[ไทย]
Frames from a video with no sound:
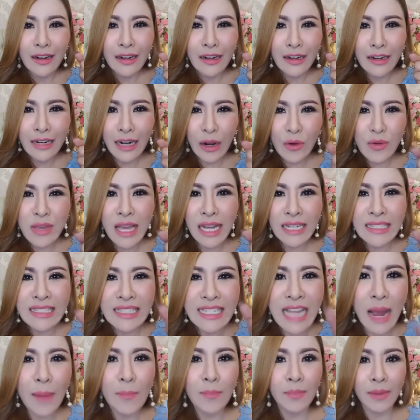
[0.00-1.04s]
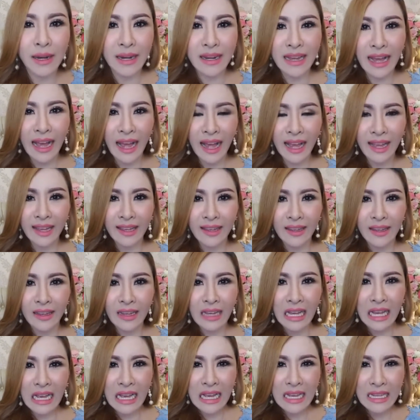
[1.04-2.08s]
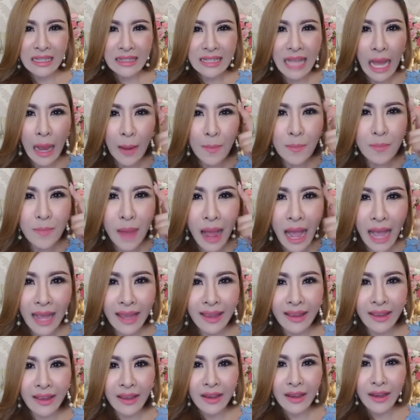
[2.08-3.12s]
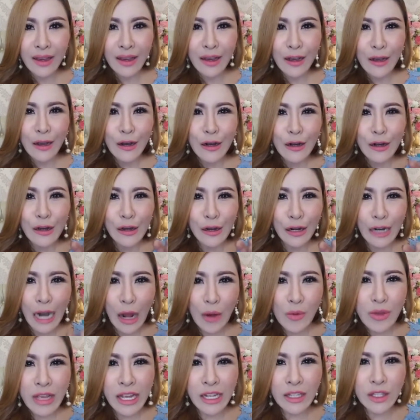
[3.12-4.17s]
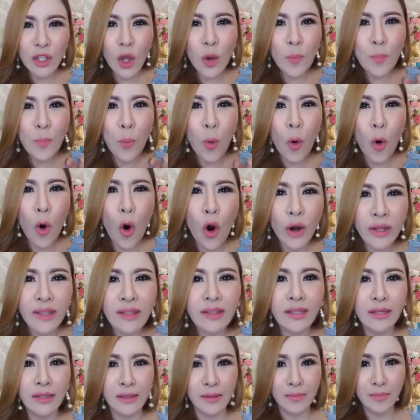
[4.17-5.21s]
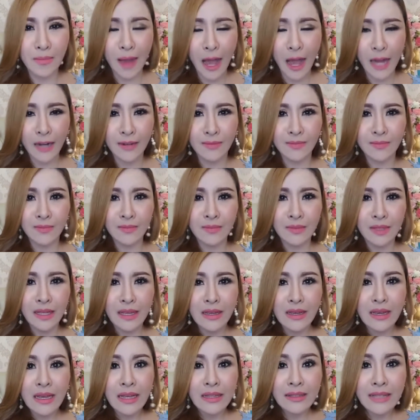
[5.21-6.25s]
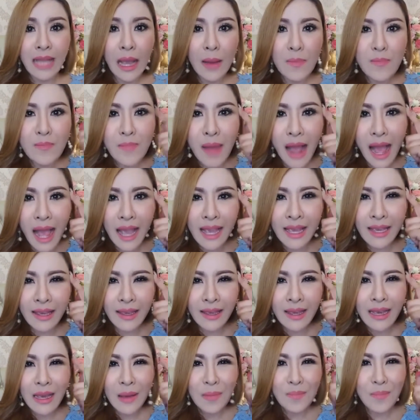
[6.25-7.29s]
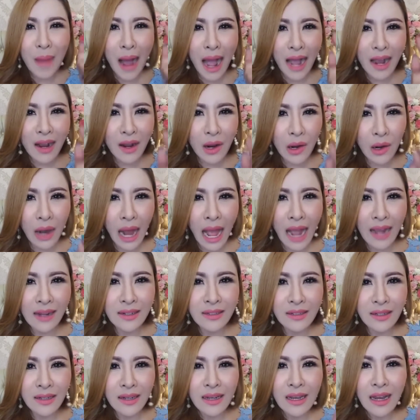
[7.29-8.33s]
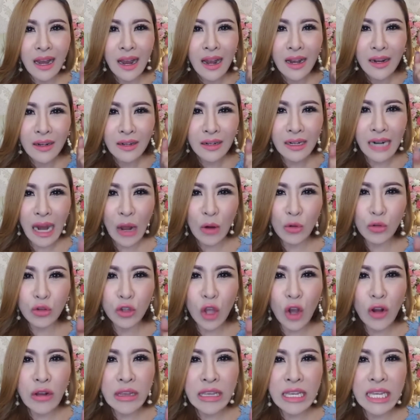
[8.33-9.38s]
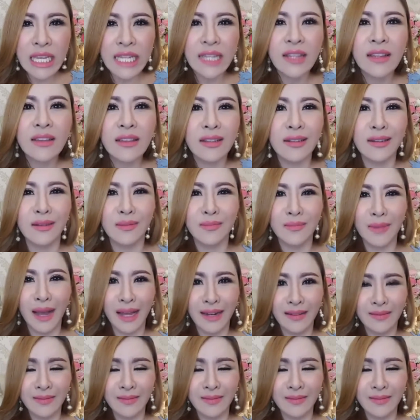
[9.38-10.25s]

เรายังจำมันได้ทำไมเรายังต้องพูดถึงมันทำไมบางครั้งเราต้องคิดถึงมัน